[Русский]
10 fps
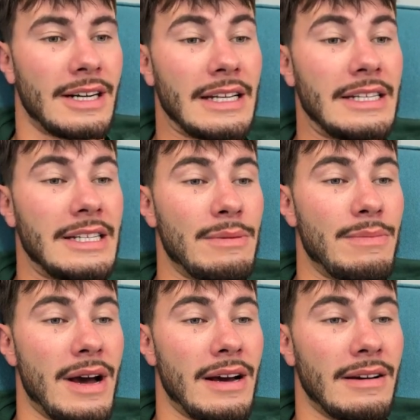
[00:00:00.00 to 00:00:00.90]
ради
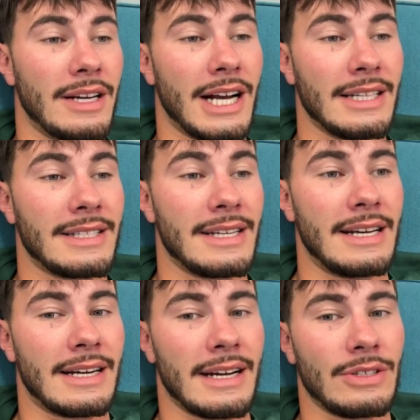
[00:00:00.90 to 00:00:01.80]
себя, в
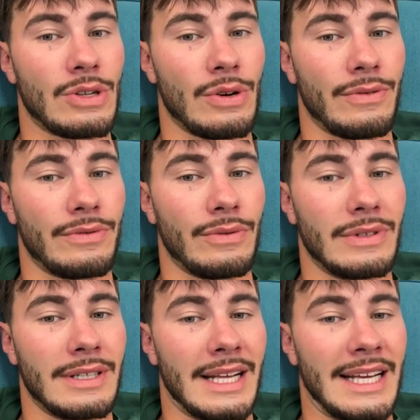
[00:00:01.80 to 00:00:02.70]
конце концов.
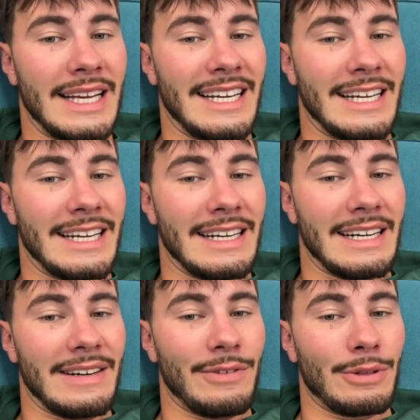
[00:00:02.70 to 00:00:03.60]

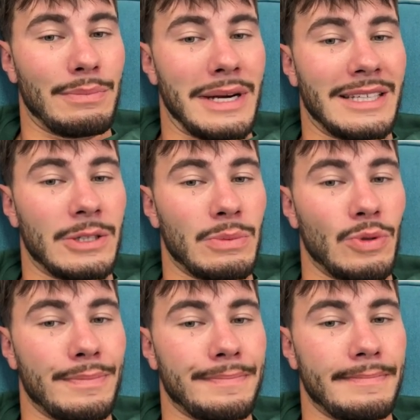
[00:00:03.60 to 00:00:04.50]
А вот
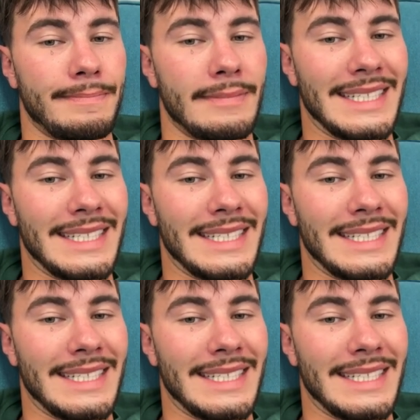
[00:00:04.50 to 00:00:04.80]
поэтому...